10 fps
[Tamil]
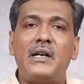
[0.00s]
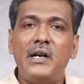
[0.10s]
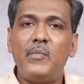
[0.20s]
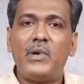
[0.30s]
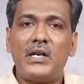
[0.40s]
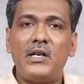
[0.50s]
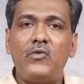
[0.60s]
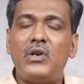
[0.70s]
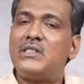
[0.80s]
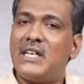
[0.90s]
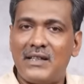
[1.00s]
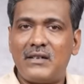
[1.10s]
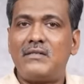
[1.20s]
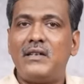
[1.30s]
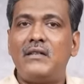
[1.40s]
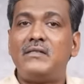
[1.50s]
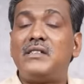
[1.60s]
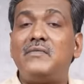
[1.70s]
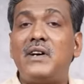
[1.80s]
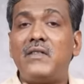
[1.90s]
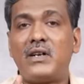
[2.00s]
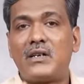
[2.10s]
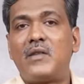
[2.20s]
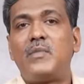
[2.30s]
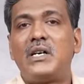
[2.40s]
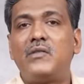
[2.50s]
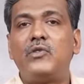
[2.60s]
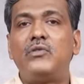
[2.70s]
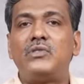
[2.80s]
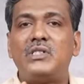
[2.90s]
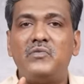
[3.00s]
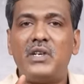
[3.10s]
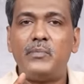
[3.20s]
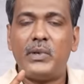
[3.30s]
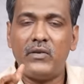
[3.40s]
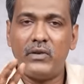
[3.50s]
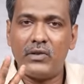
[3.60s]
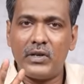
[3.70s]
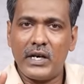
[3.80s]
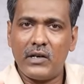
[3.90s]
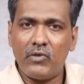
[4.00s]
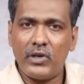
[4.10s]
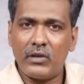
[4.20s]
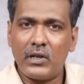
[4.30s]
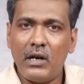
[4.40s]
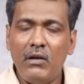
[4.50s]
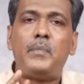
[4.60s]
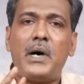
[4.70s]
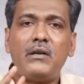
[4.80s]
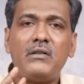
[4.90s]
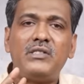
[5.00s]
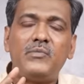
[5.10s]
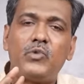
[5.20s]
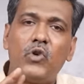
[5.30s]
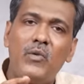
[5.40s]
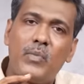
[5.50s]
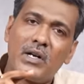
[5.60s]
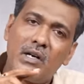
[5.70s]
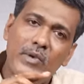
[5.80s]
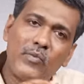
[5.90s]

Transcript: கண்டிப்பாக உங்கள் ஜாதகத்தில் செவ்வாய் வக்கரமாகவோ செவ்வாய் பரிவர்த்தனையாகவோ இருந்தால் பார்ட்னர்ஷிப் தொழில் பக்கமே